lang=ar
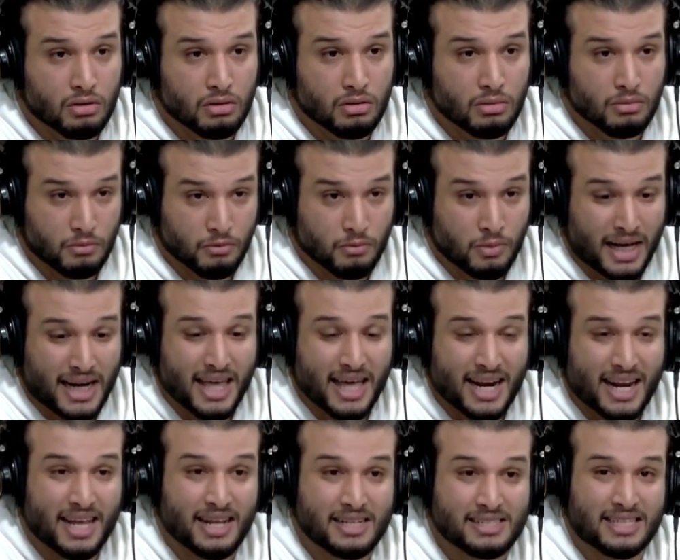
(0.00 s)

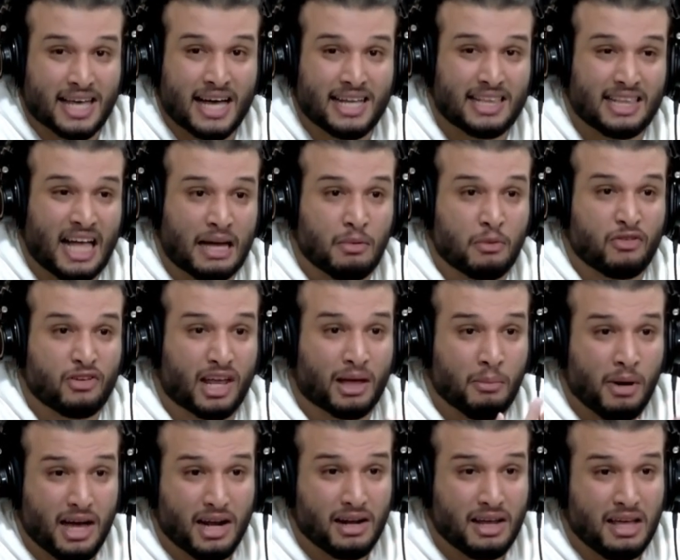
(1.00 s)
معناها ساعات اللعبه في
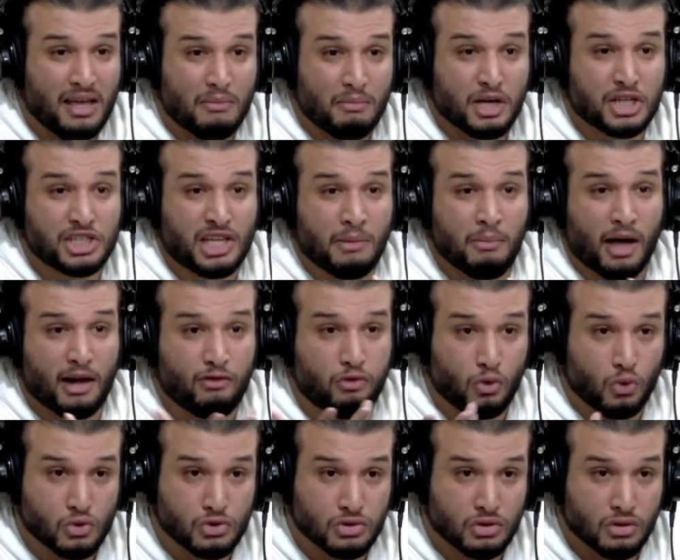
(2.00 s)
القمار ماكش تحب على
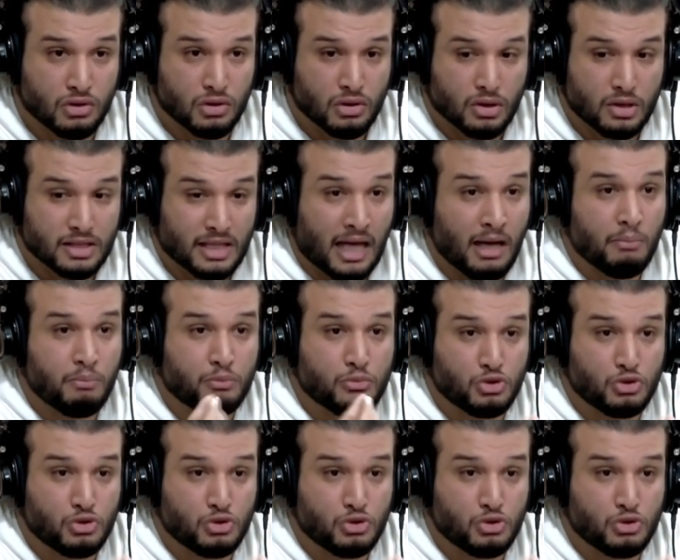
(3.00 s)
الفلوس تحب صحيح.